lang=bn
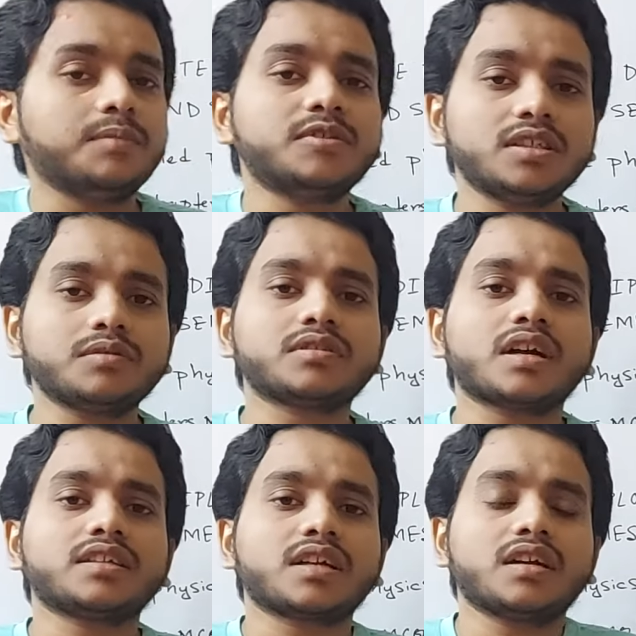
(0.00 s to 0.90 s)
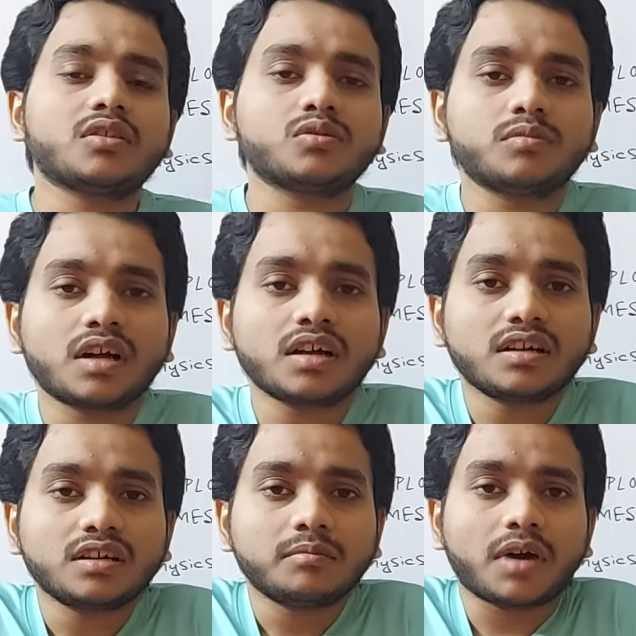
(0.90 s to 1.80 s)
এমসিকিউ সাজেশানটা তোমরা
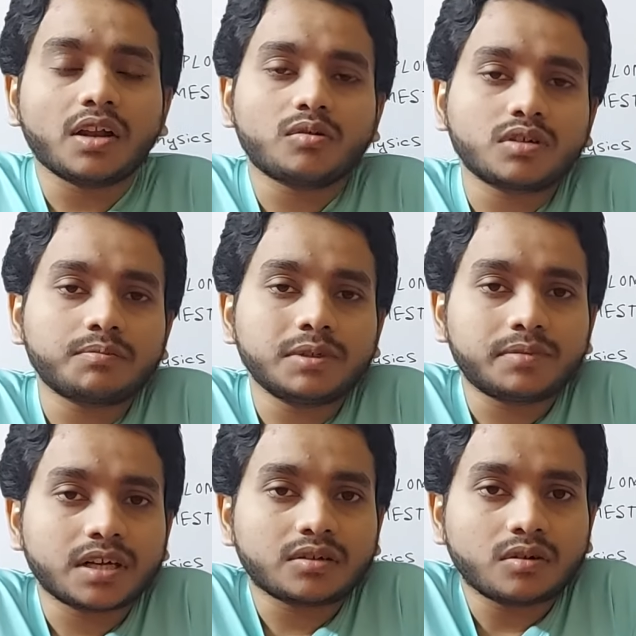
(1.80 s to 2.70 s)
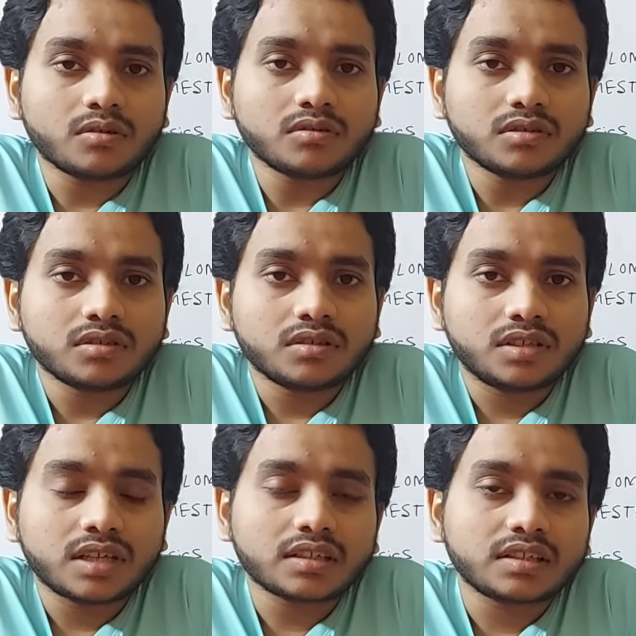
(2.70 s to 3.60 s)
ভালো করে প্রিপেয়ার করো
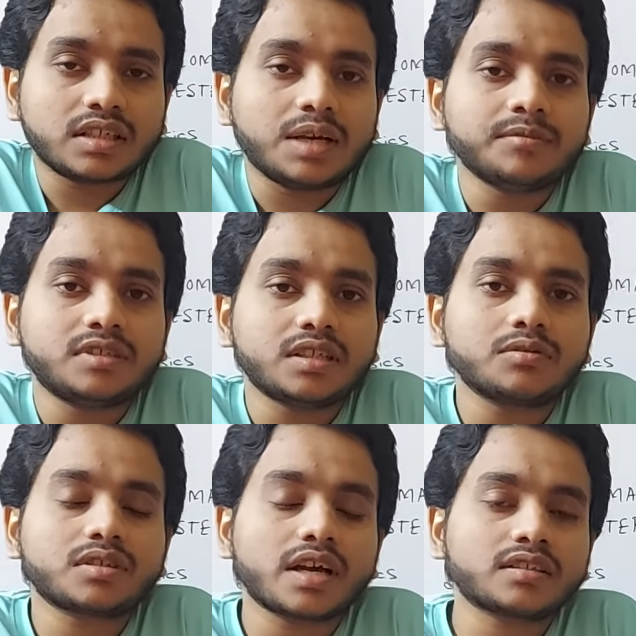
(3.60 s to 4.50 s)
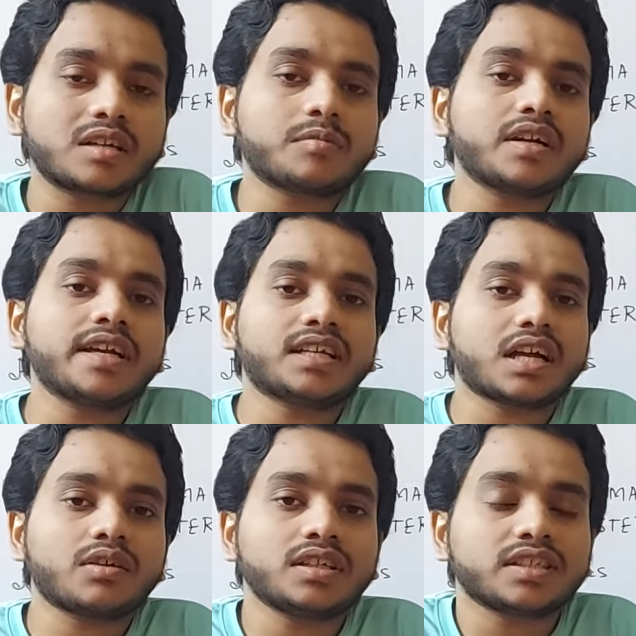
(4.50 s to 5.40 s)
ঠিক আছে এমসিকিউ সাজেশন মানে
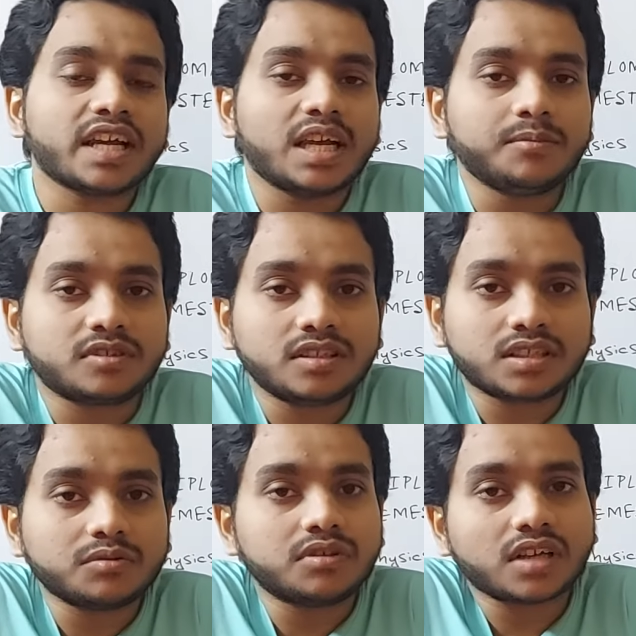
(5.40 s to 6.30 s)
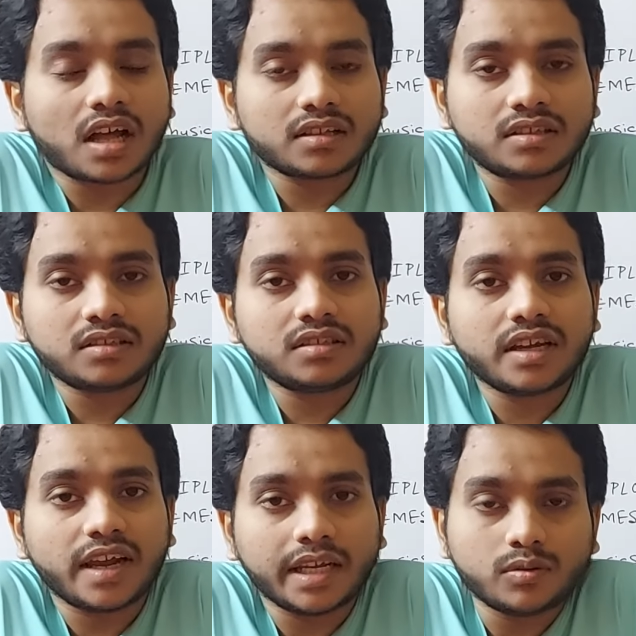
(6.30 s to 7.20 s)
এটা নয় যে এমসিকিউ যা দিচ্ছি
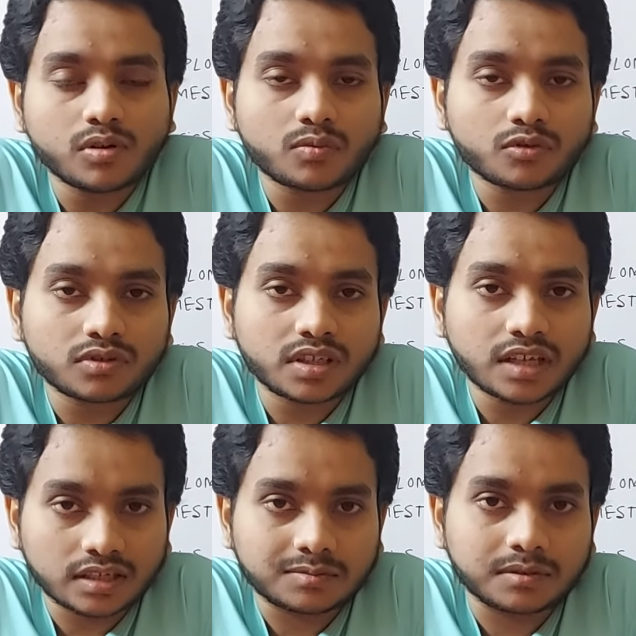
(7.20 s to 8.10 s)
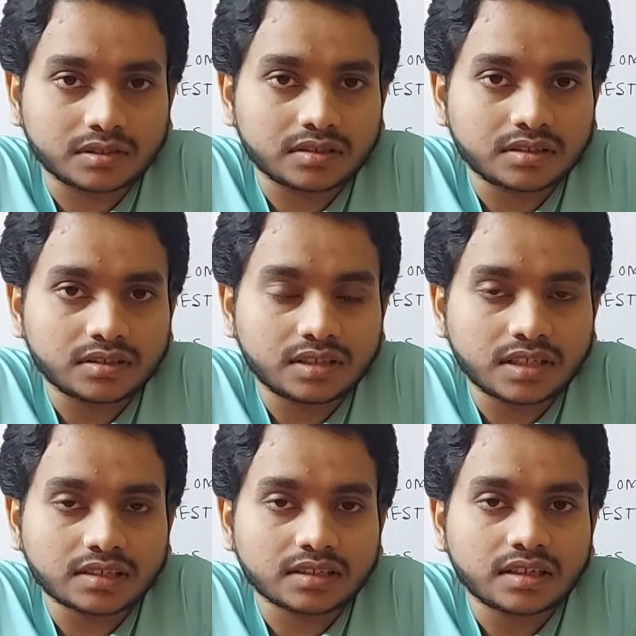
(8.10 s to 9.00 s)
এইগুলোর মধ্যেই আসবে ঠিক
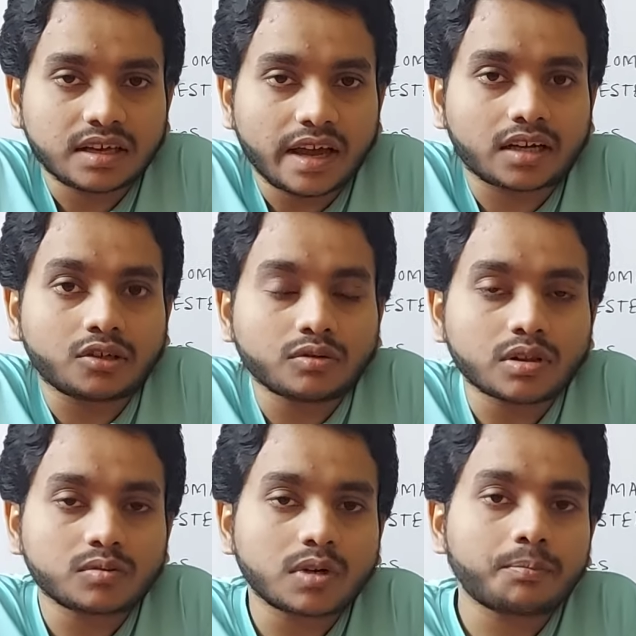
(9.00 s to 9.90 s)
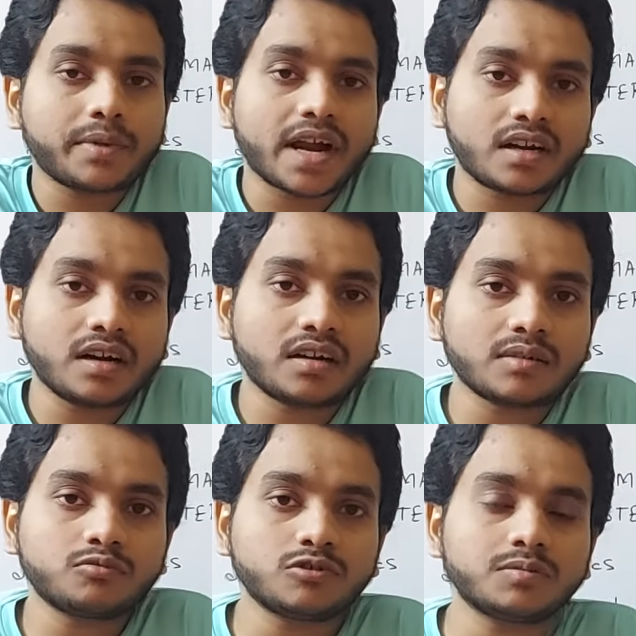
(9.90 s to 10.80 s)
আছে অ্যাকচুয়াল তোমরা
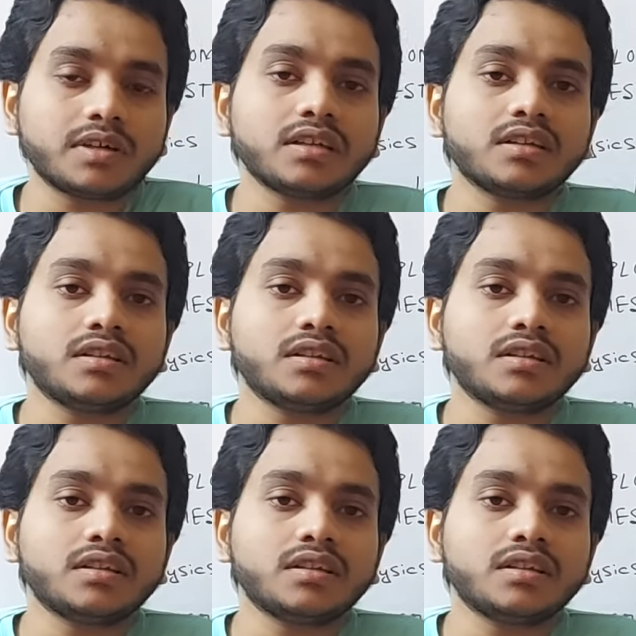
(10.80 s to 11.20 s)
প্যাটার্নটা বুঝবে